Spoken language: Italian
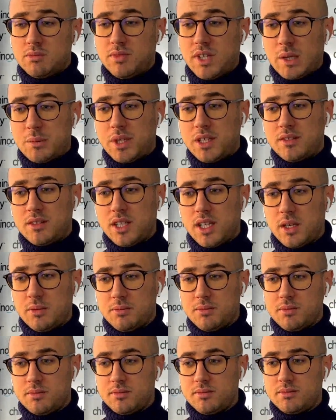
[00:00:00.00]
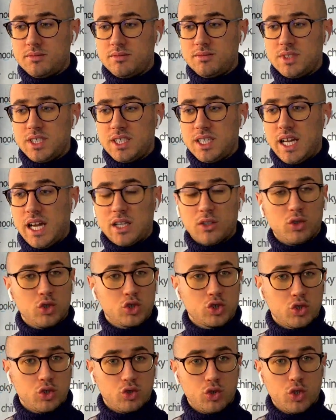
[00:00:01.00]
veramente di
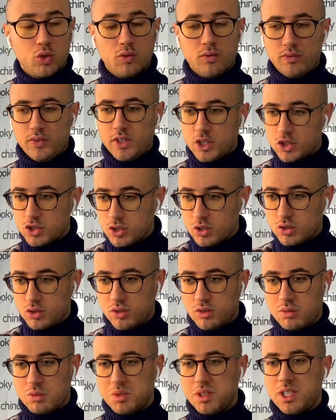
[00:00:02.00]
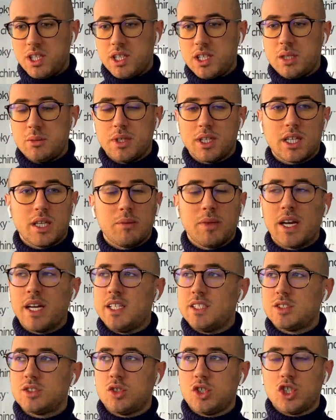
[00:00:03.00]
rado sono in ufficio dove mi vedete perché
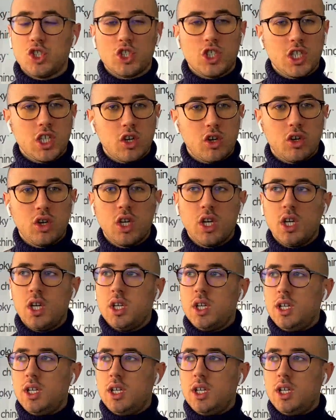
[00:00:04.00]
magari sto in giro